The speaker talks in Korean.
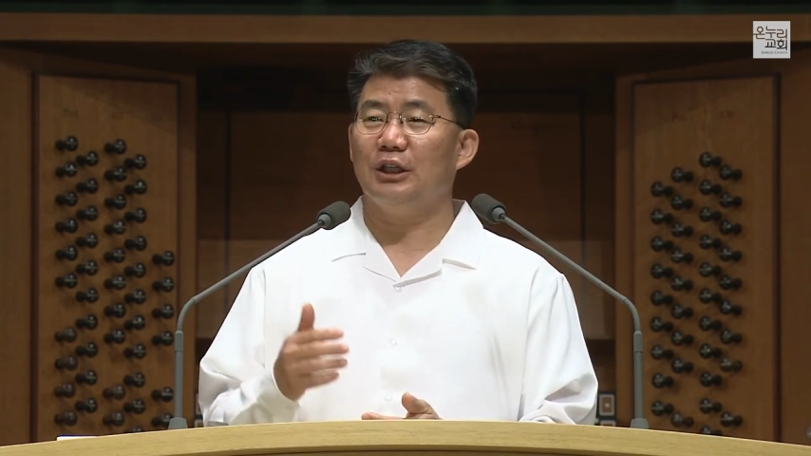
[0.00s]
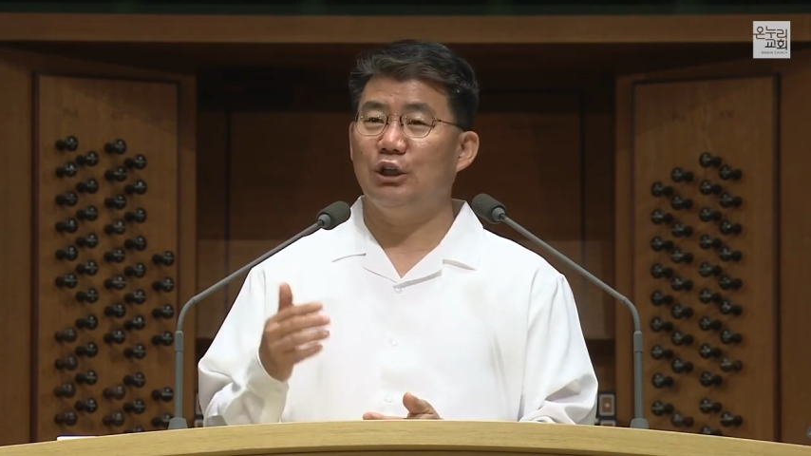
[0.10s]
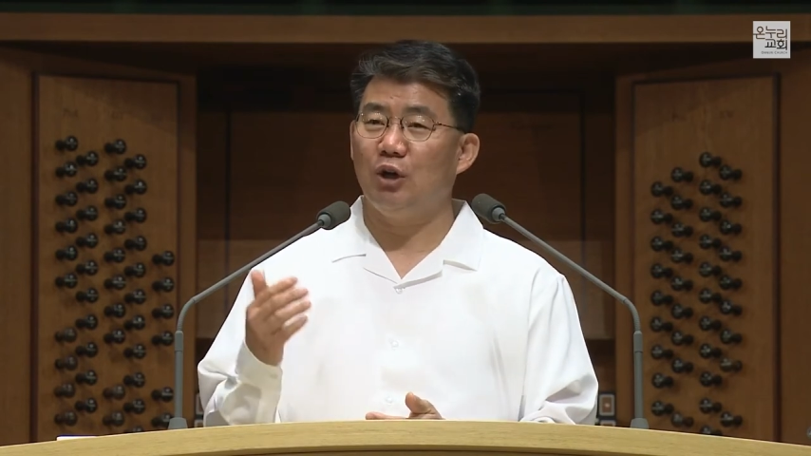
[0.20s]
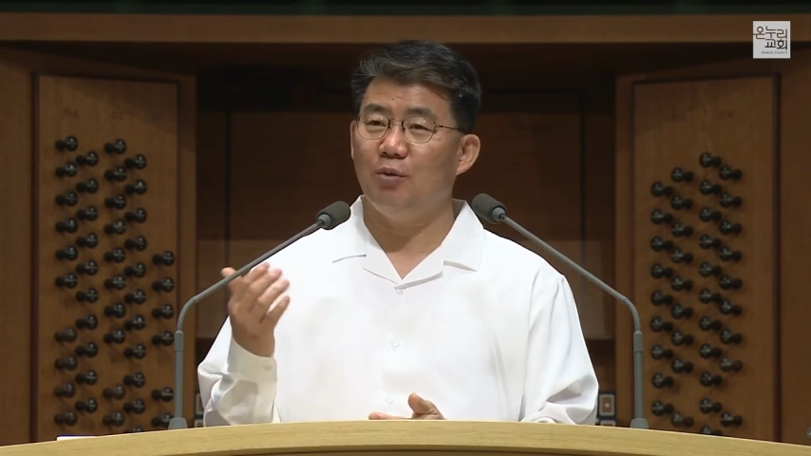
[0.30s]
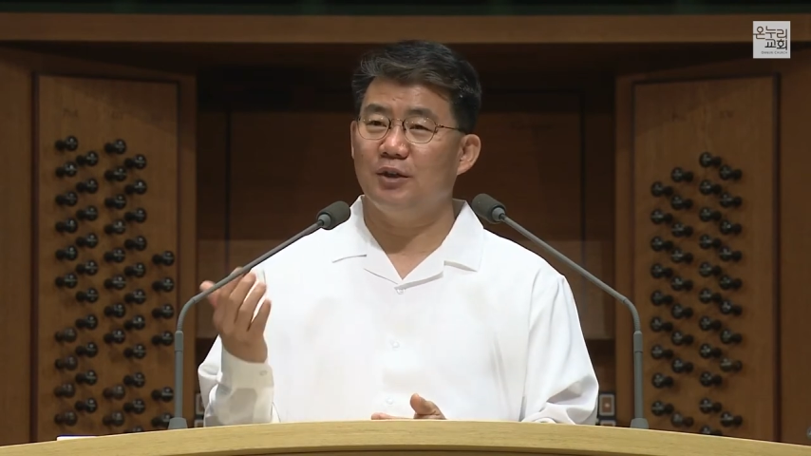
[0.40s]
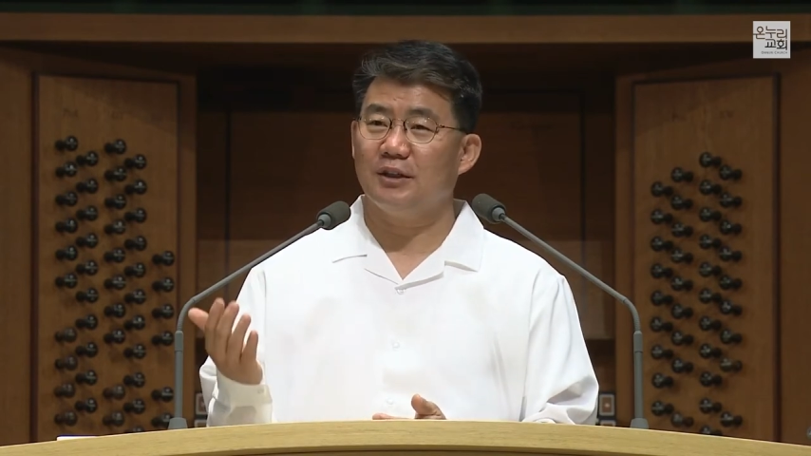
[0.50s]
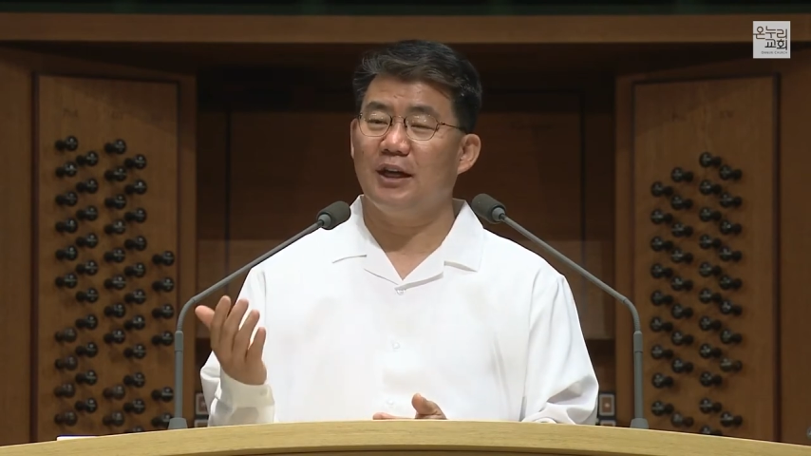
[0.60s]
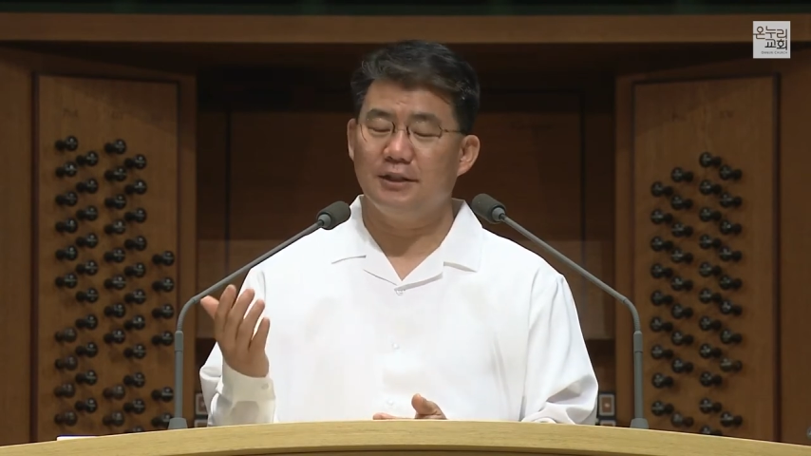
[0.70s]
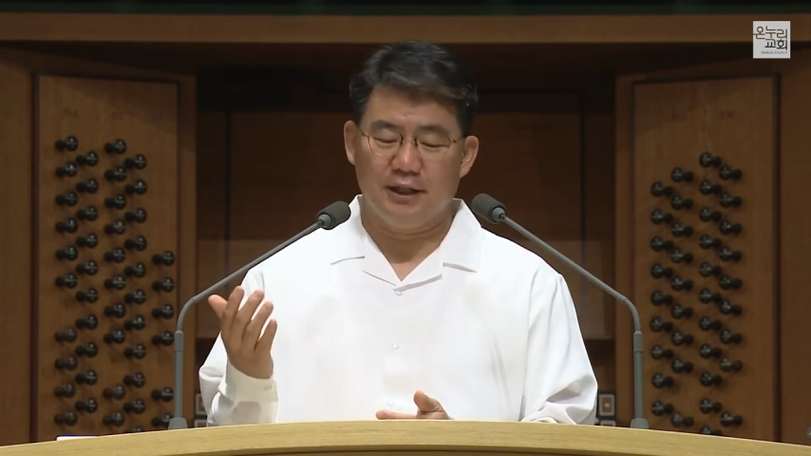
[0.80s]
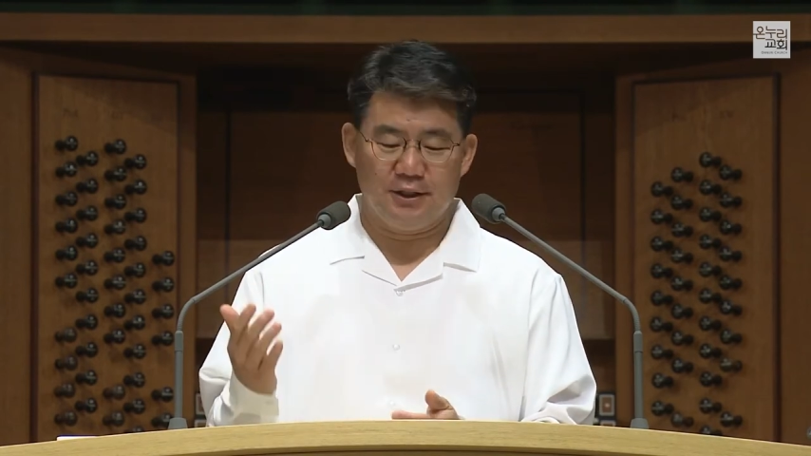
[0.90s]
기도하면서
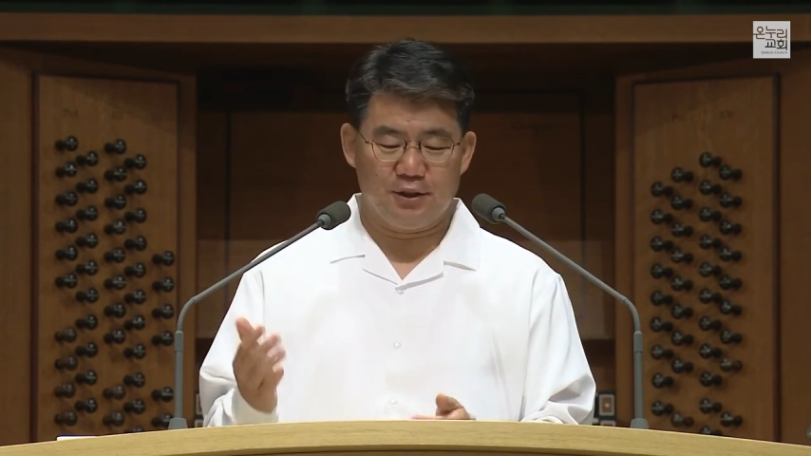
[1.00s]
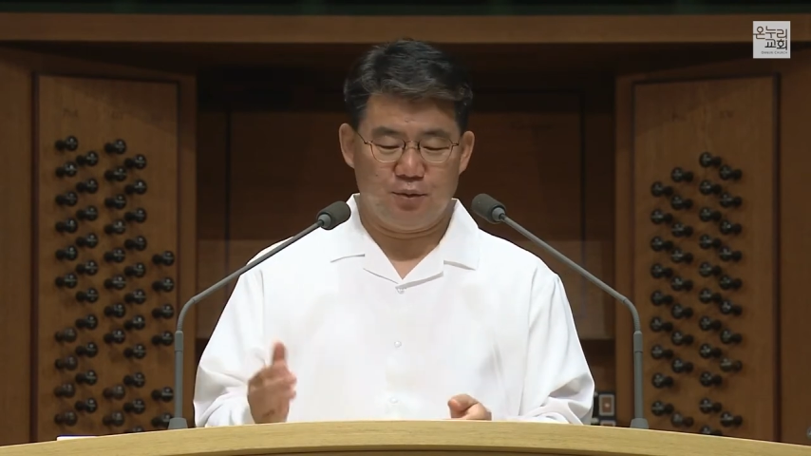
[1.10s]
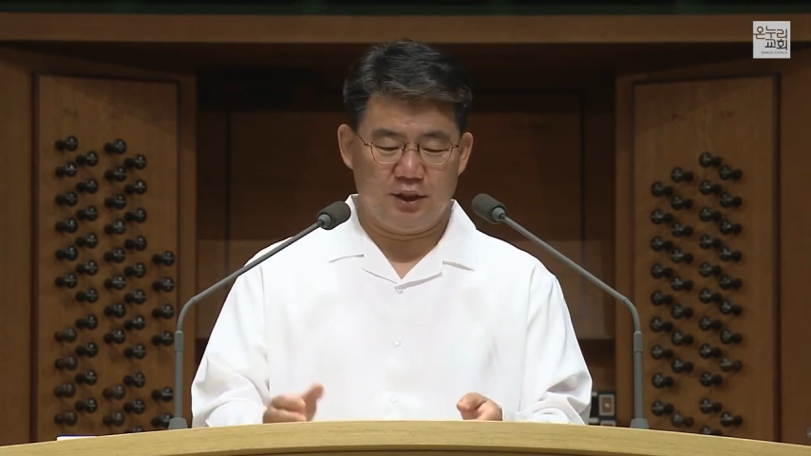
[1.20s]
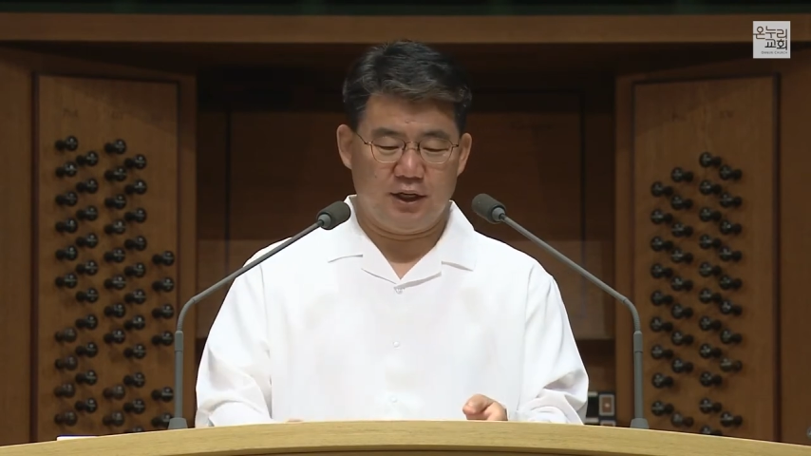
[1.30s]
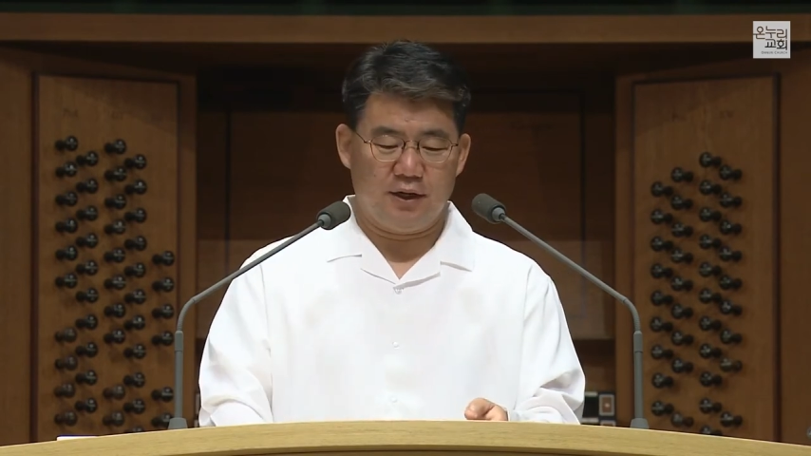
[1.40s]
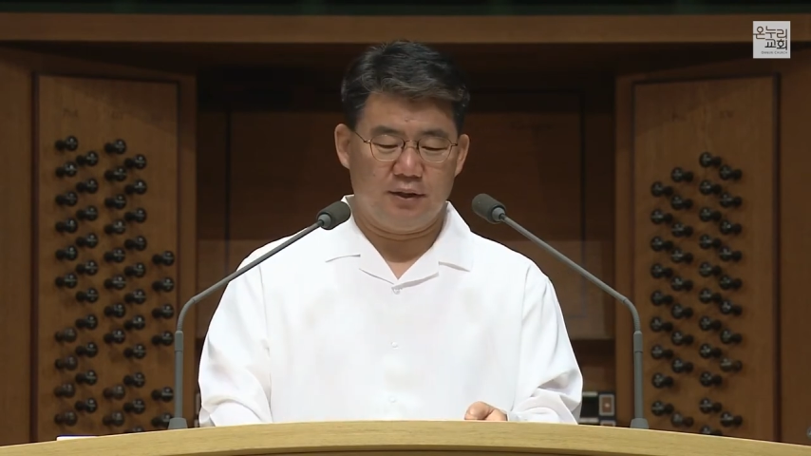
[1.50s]
탄생했습니다.